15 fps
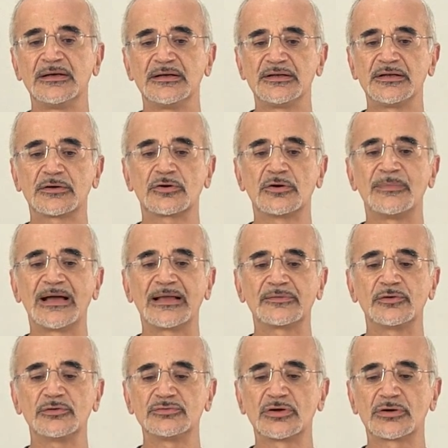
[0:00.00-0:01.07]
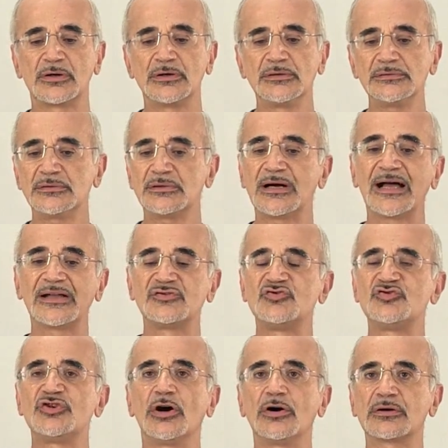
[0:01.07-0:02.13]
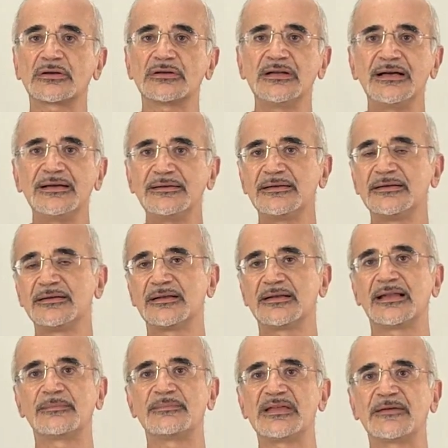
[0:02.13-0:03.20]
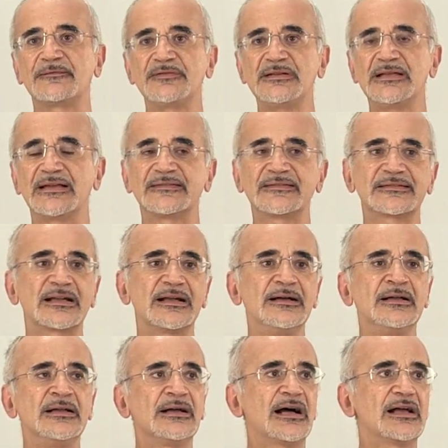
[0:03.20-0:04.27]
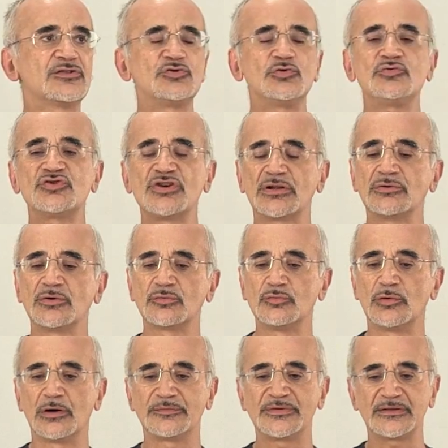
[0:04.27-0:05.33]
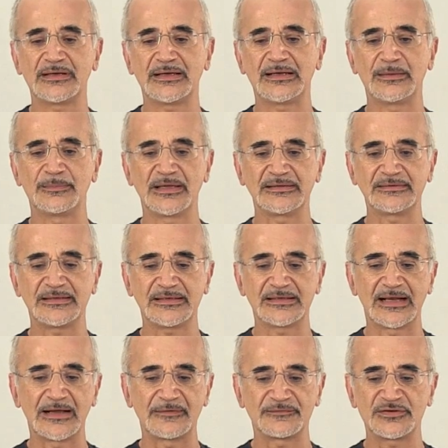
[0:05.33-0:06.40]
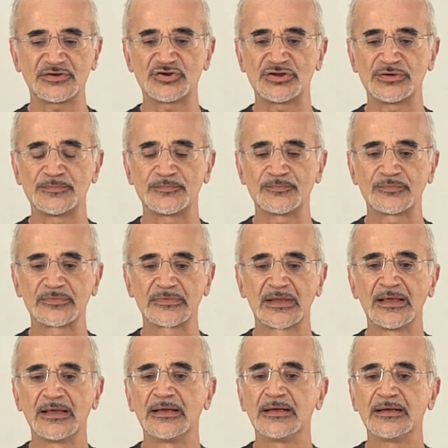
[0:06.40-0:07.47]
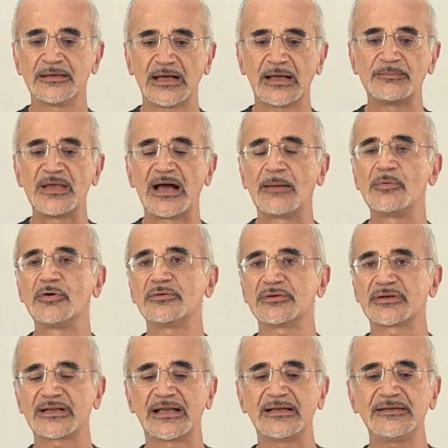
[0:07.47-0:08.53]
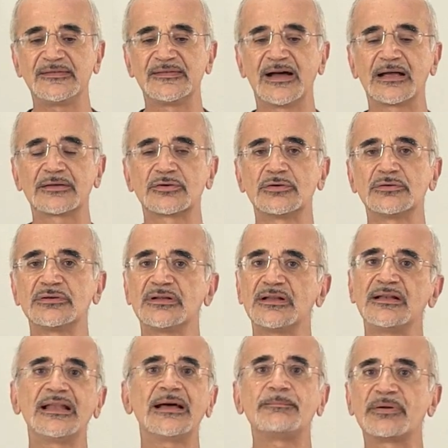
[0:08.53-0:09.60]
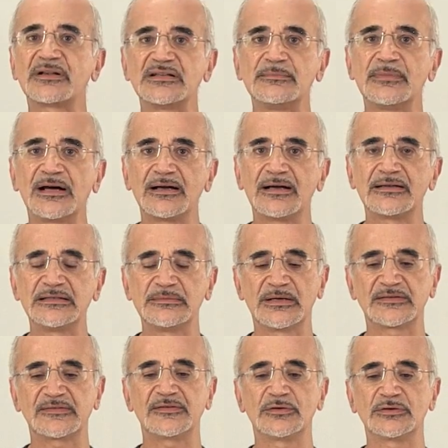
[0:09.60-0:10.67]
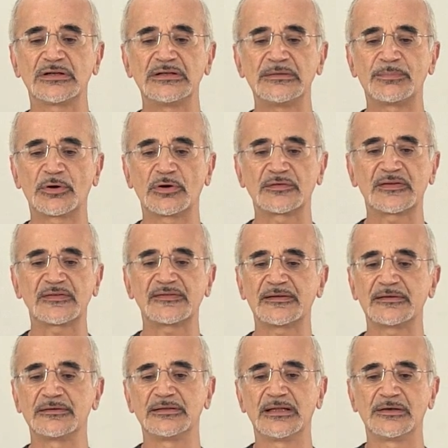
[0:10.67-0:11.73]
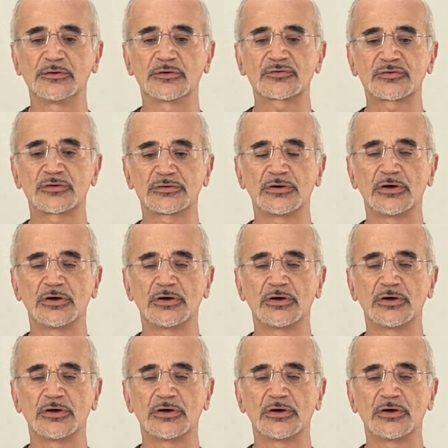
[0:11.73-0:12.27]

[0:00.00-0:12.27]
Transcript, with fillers: Il comando draw aggiorna la mia finestra aggiungendo nuovi elementi grafici abbiamo realizzato la prima animazione di processing del nostro